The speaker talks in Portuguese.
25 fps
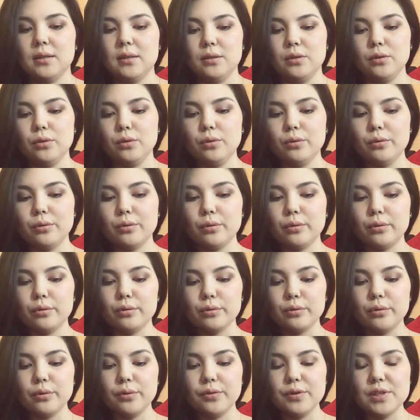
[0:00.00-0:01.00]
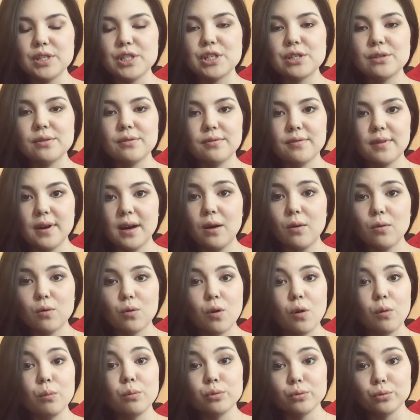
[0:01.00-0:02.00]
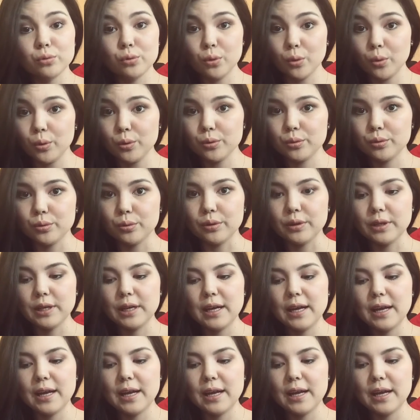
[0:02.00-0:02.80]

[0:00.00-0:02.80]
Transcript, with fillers: do, do festival como um todo